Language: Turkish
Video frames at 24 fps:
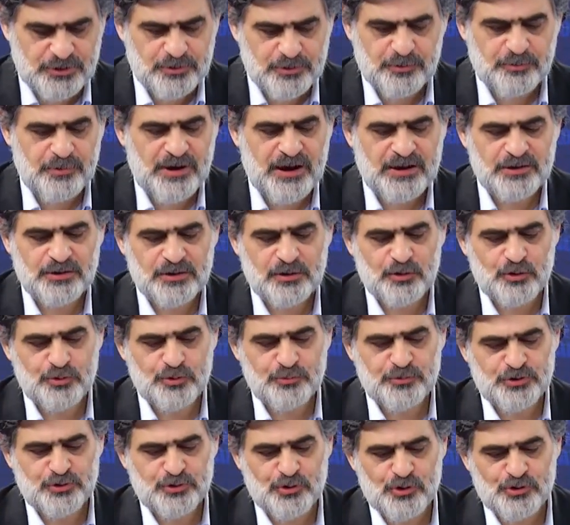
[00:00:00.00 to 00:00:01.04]
Şimdi ben
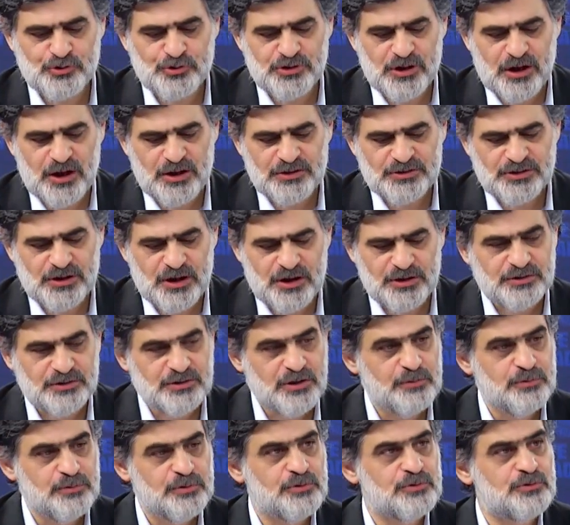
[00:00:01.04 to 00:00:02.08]
Ümit Özdağ'a
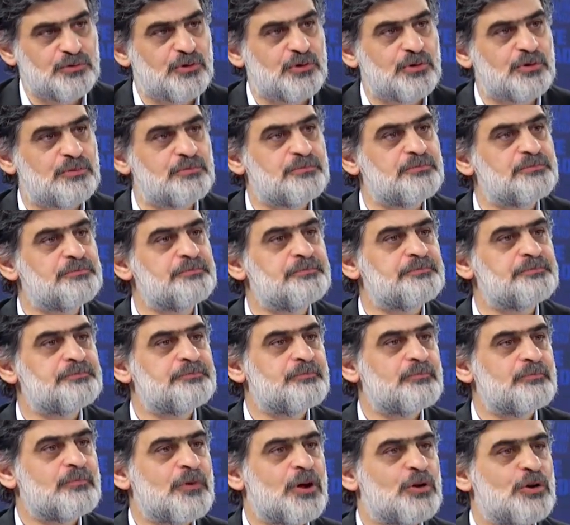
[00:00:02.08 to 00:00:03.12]
çağrıda bulunuyorum.
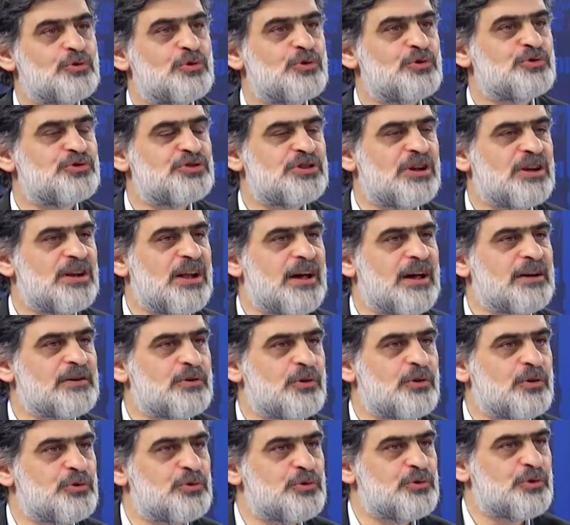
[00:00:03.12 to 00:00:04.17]
Dün
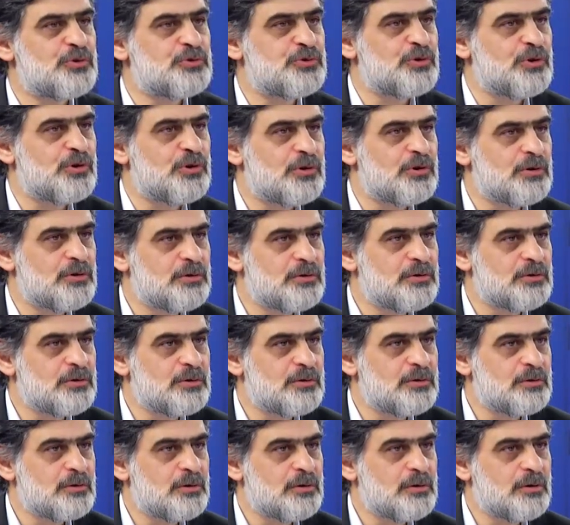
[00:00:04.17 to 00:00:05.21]
çelenk koyuyordu
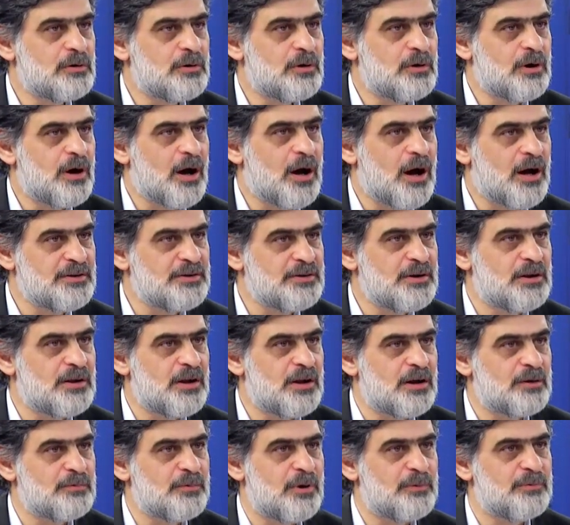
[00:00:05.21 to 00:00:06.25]

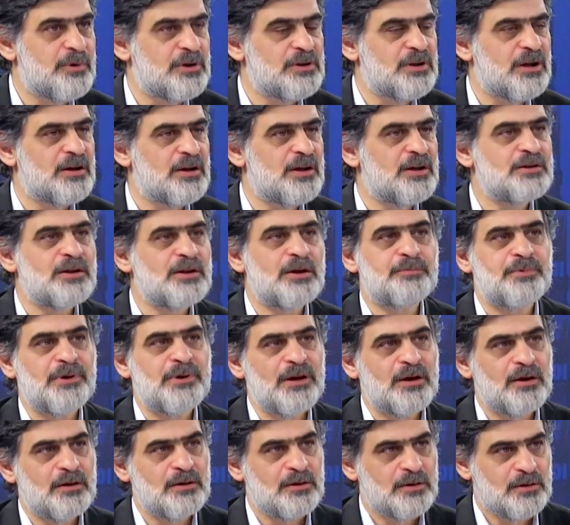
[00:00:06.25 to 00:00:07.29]
anneler babalar HDP
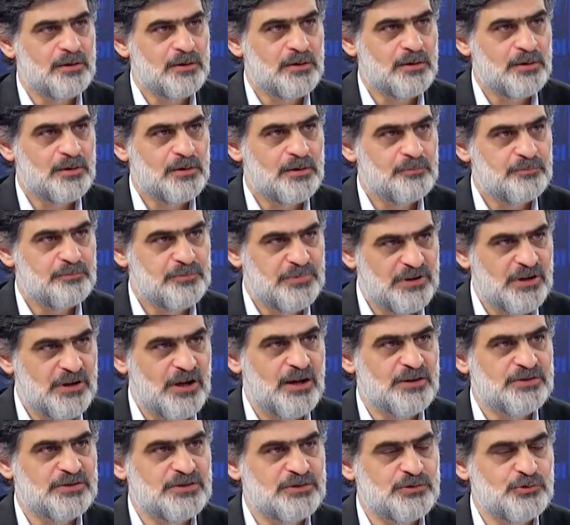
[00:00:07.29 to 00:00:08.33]

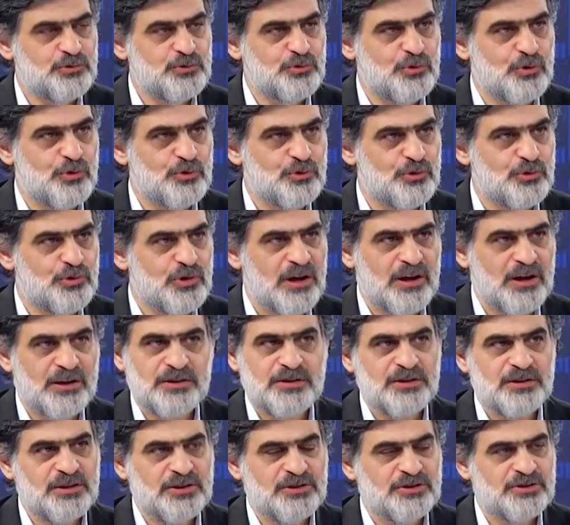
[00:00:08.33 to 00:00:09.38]
binasının önüne.
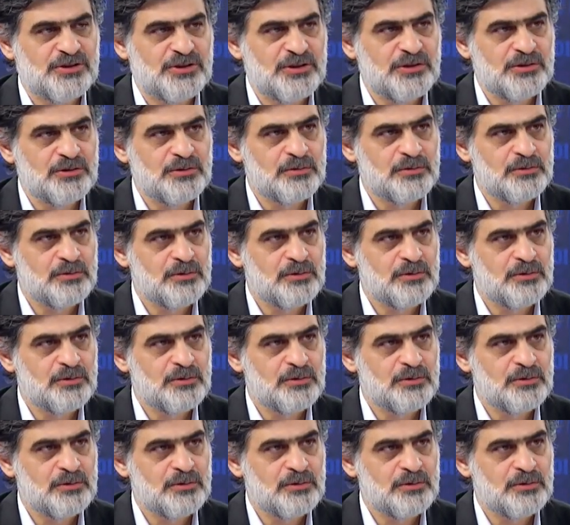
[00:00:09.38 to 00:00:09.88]
Niçin?